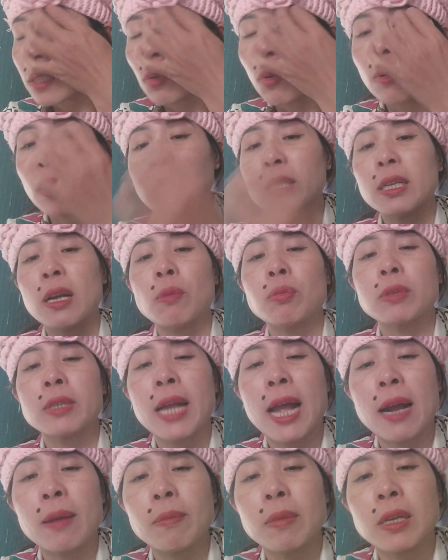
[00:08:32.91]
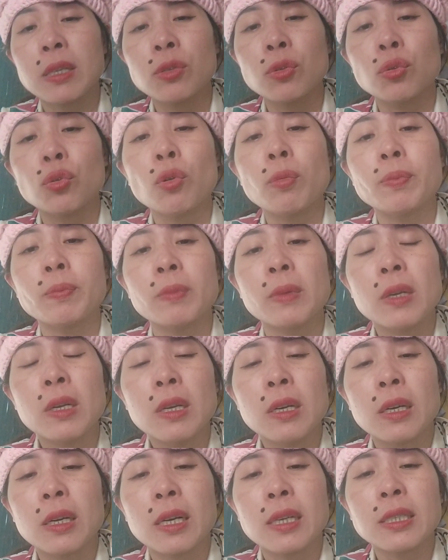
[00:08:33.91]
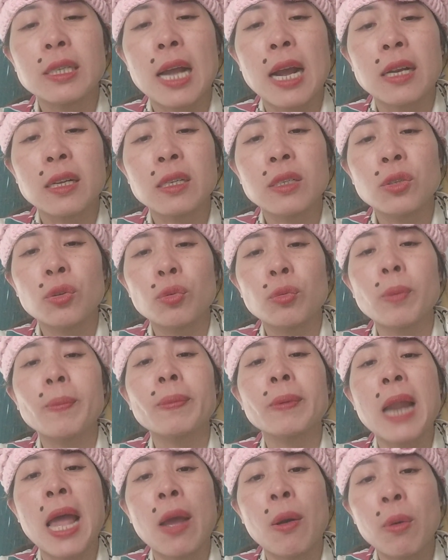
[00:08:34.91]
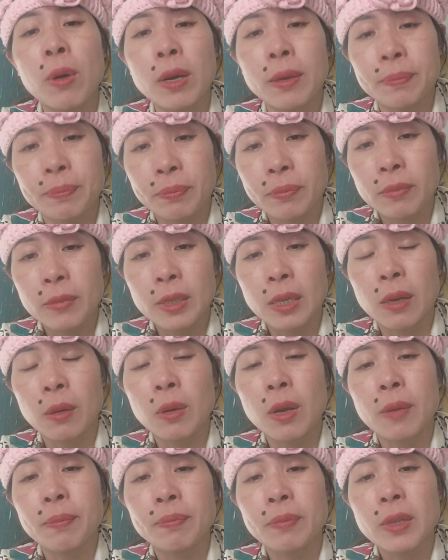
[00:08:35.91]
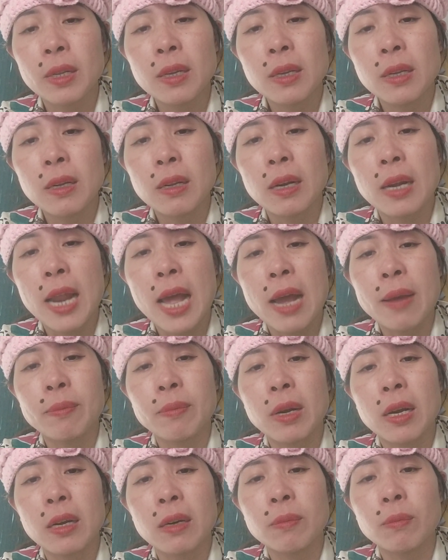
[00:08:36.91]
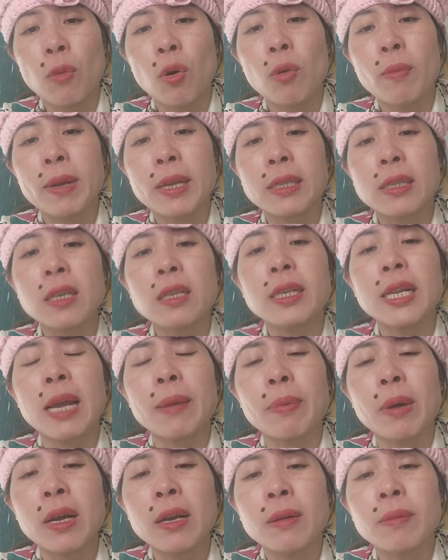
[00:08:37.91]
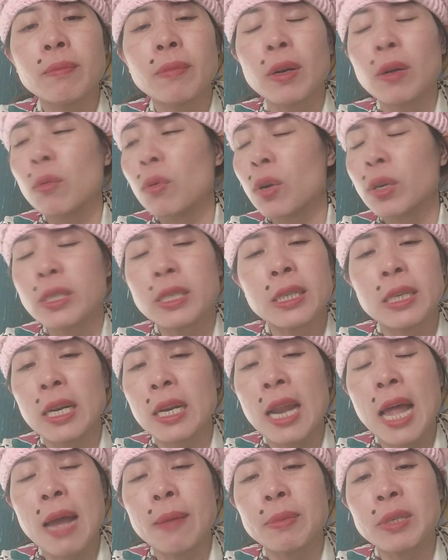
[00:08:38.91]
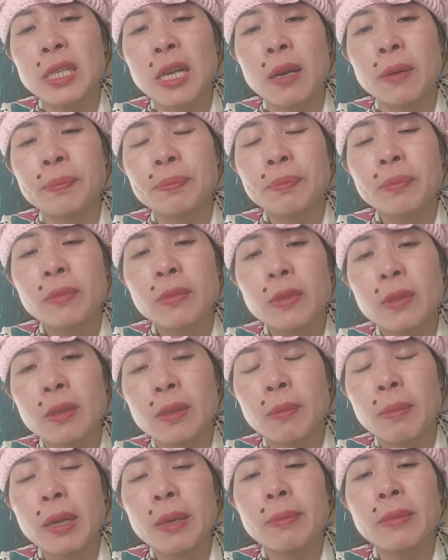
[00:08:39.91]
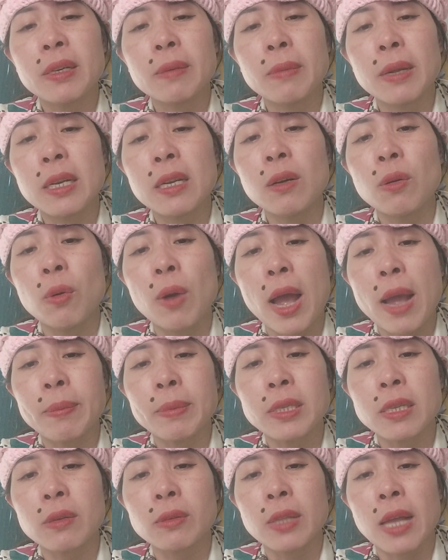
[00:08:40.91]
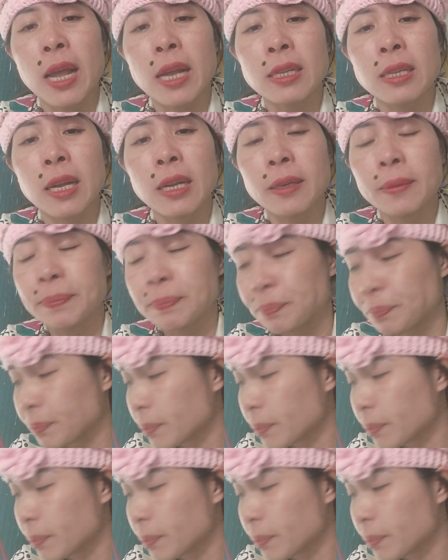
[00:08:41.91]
ơi thuộc cái dòng vàng mà youtube cái dạng như youtube đều á hiểu không làm à, bộ mày thất nghiệp à mày không có gì để làm hay sao thì bên bên nước ngoài mày sao tệ vậy